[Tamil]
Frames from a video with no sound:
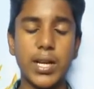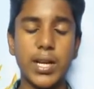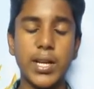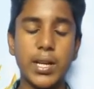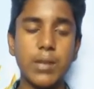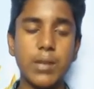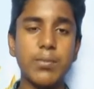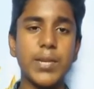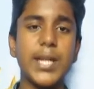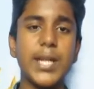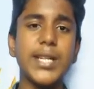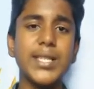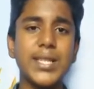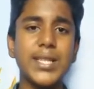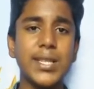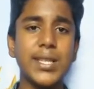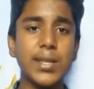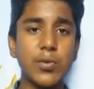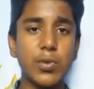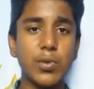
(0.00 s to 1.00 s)
தண்ணீரும்
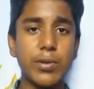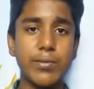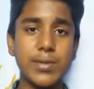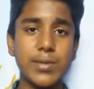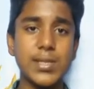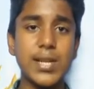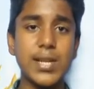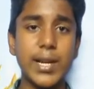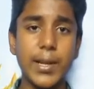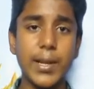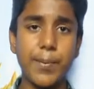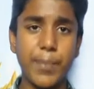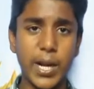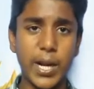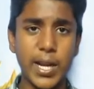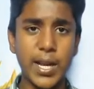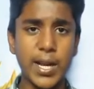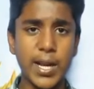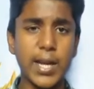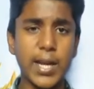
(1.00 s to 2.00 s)
எடுத்து ஒரு விவசாயம்
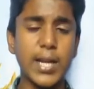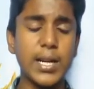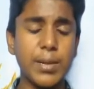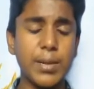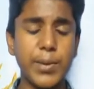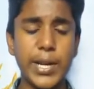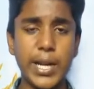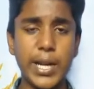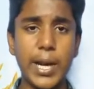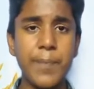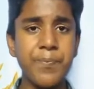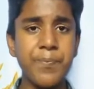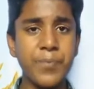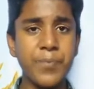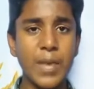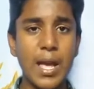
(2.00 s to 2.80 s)
பண்ணாங்க அப்படின்னா